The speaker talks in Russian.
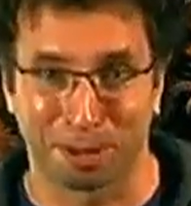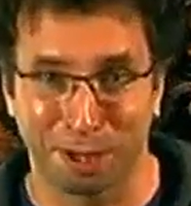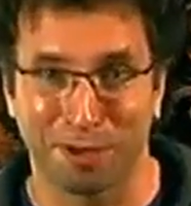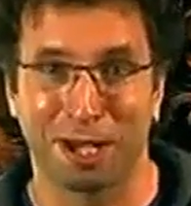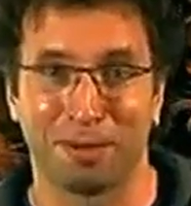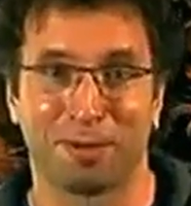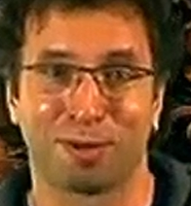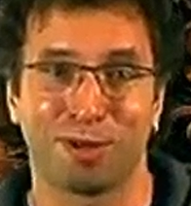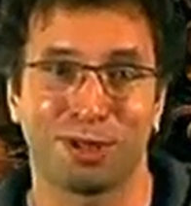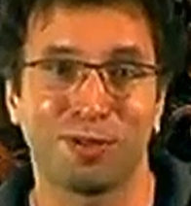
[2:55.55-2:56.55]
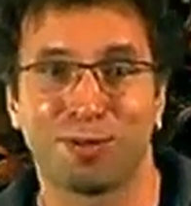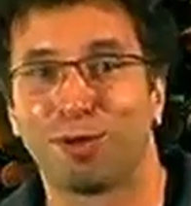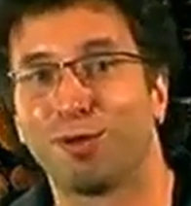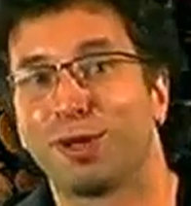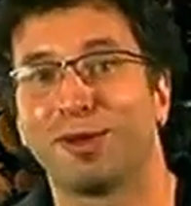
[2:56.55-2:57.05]
продаваемый в розы в
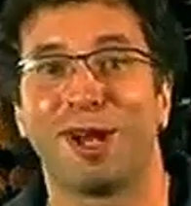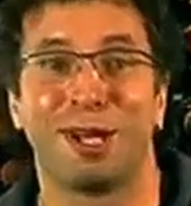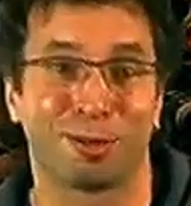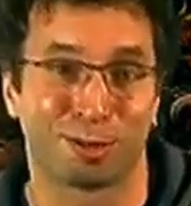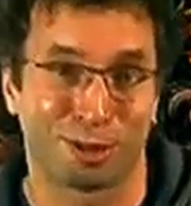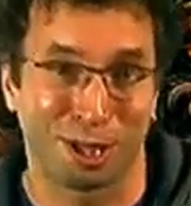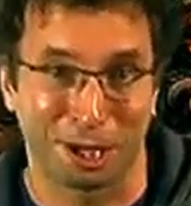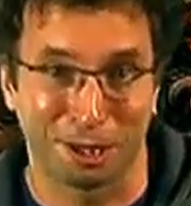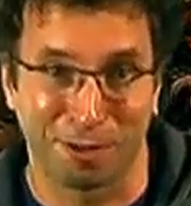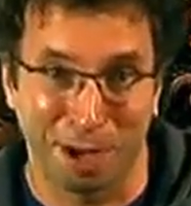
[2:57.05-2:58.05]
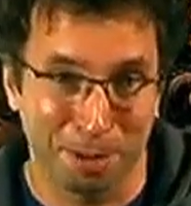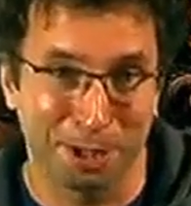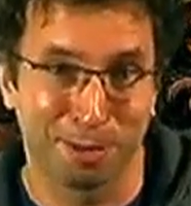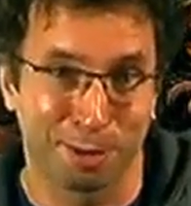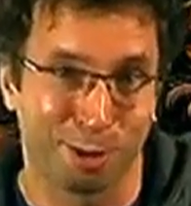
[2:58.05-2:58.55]
полуподвальной кустарной
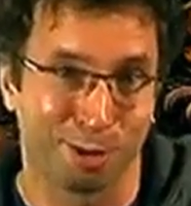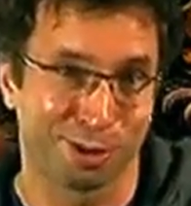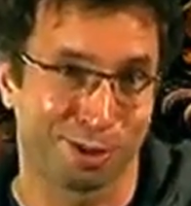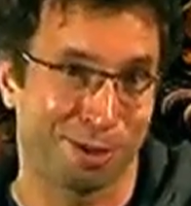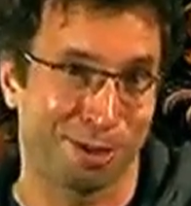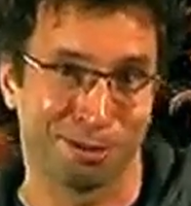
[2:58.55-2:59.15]
фабрике Бирюлевского